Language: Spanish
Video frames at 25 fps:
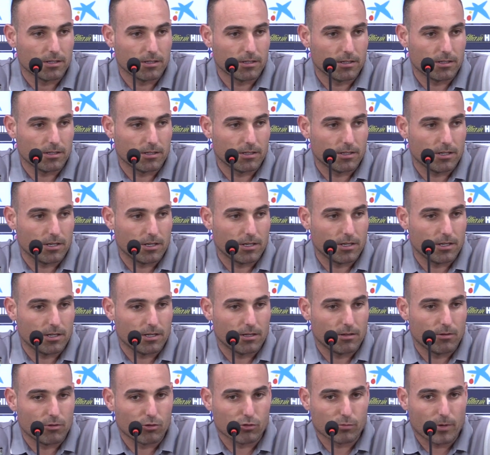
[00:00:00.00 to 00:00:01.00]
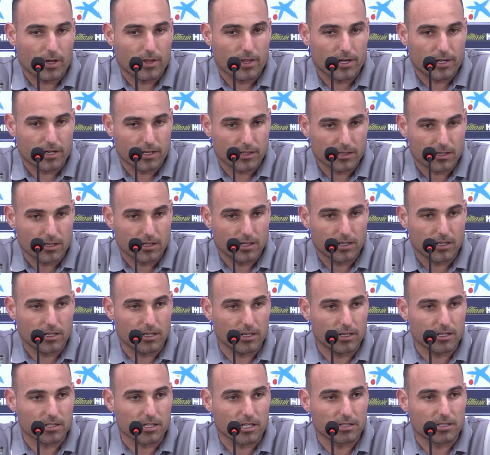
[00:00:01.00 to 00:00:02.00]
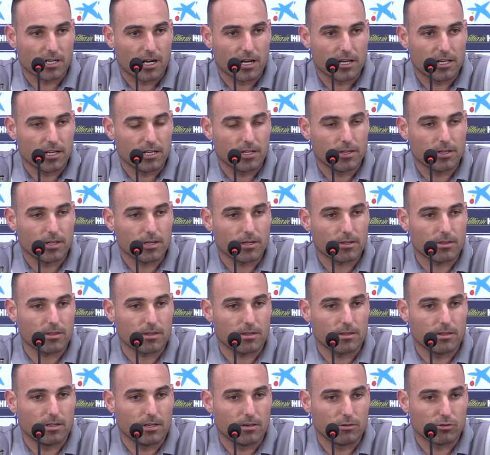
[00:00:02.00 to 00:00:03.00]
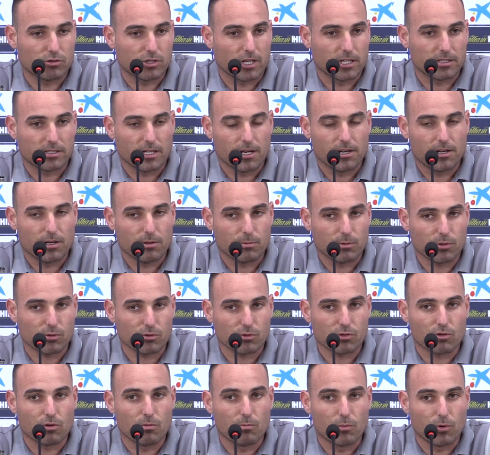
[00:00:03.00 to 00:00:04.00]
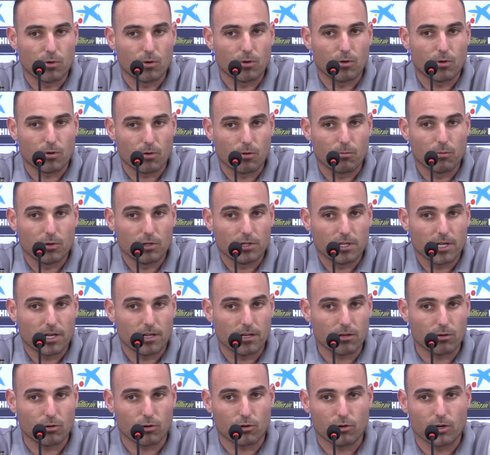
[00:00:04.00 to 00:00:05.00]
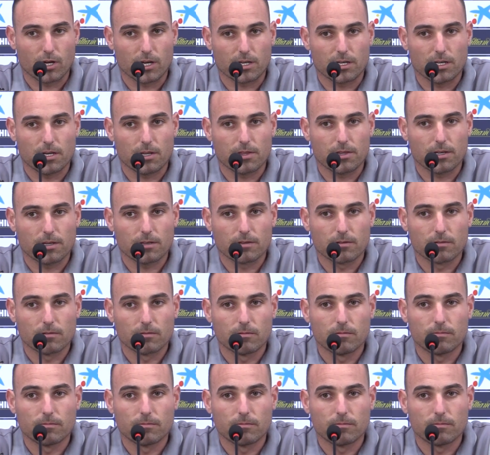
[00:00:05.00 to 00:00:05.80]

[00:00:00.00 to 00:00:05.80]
eh, nos va a dar esa tranquilidad de no estar tan nerviosos como, el día del Corona aquí el C.